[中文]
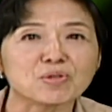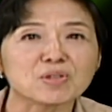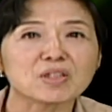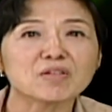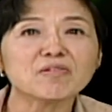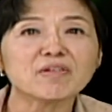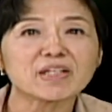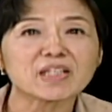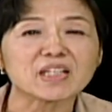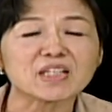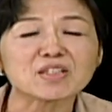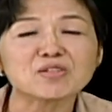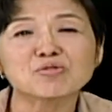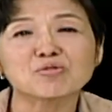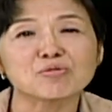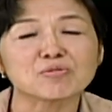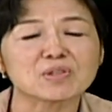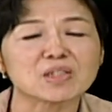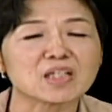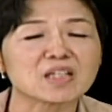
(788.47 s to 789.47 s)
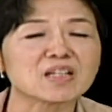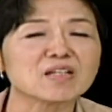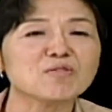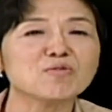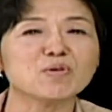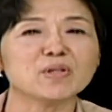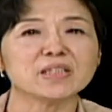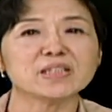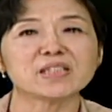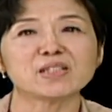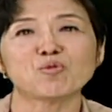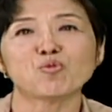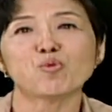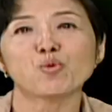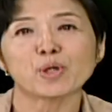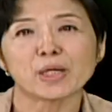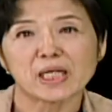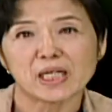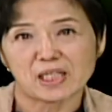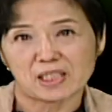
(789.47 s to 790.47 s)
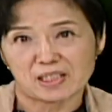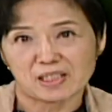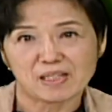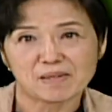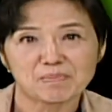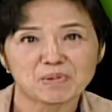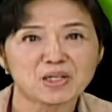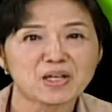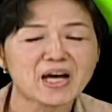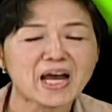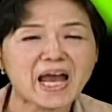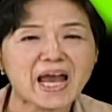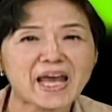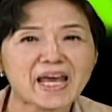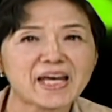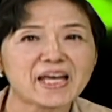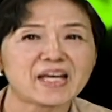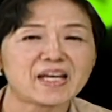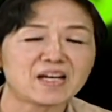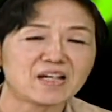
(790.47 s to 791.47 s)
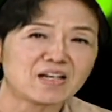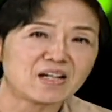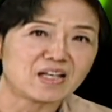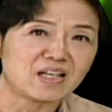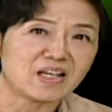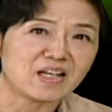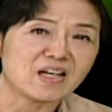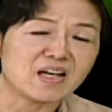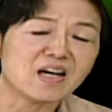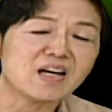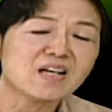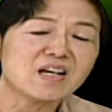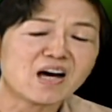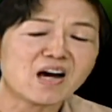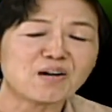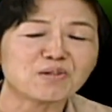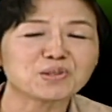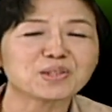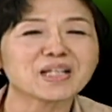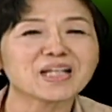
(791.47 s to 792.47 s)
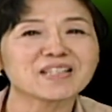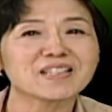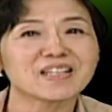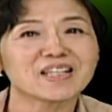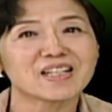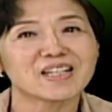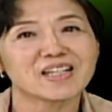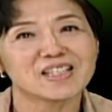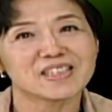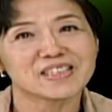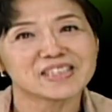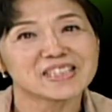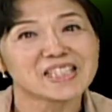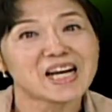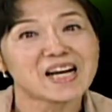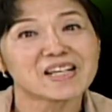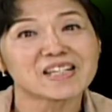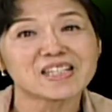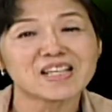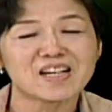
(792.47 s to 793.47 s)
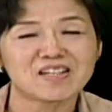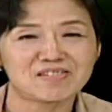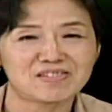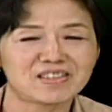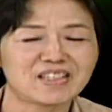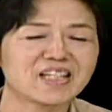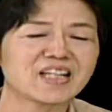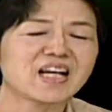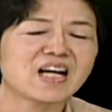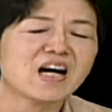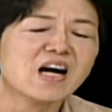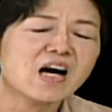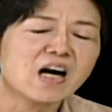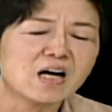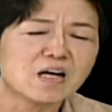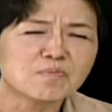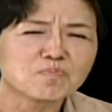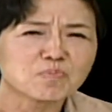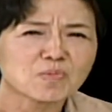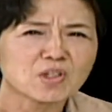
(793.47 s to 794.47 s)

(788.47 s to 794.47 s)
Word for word: 因为遗嘱的英文是 will w i l l，好像那个将要那个哈。